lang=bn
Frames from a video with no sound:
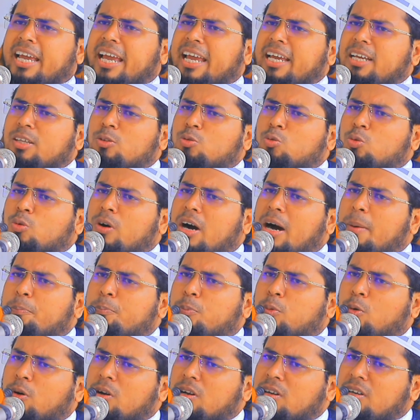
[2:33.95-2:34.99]
এই দোয়া
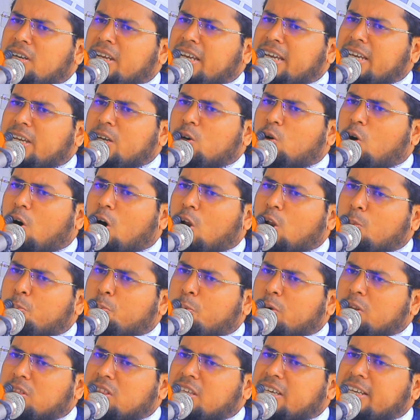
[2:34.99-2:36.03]
পড়লেই
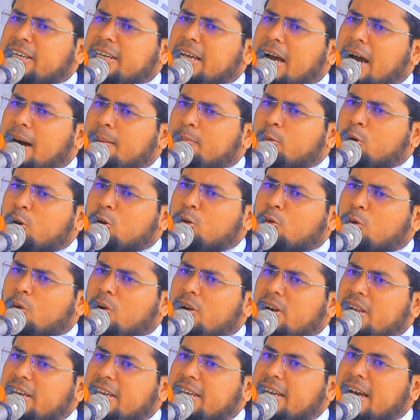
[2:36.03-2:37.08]
অল্প দিন আমল
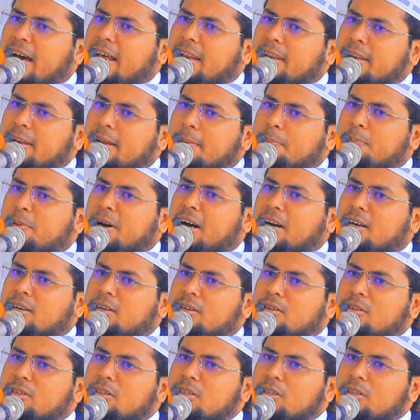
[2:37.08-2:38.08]
করলেই আল্লাহ পাক